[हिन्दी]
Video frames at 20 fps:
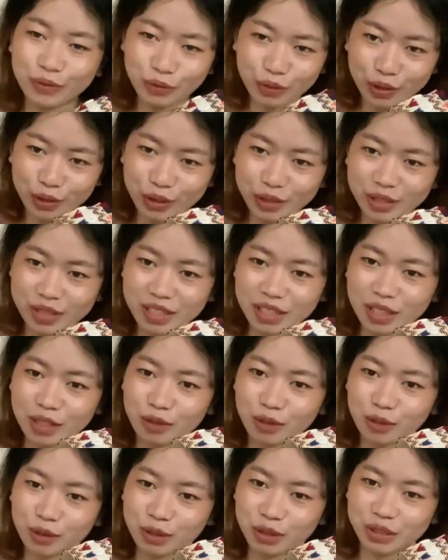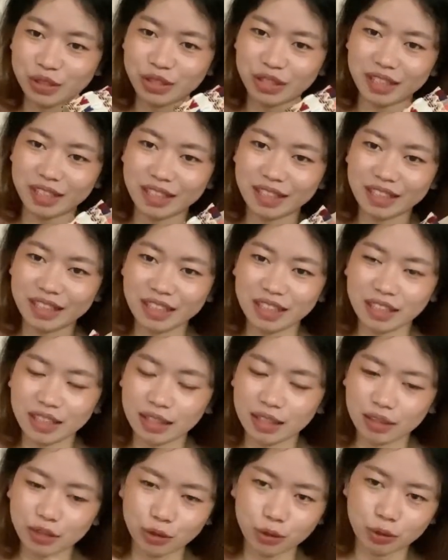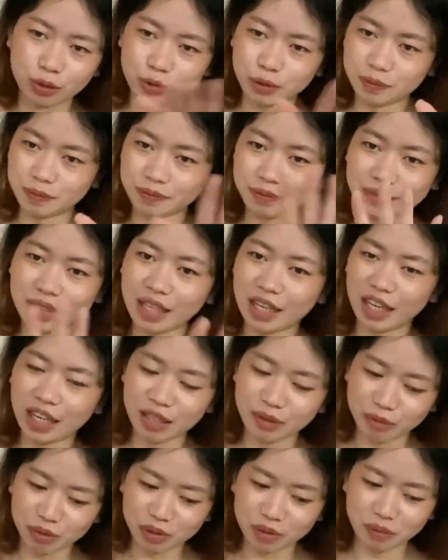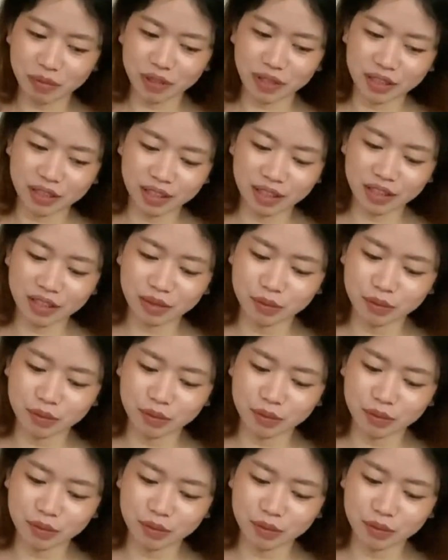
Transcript: प्योर स्किन लोग ही जाए तो खराब मत खाना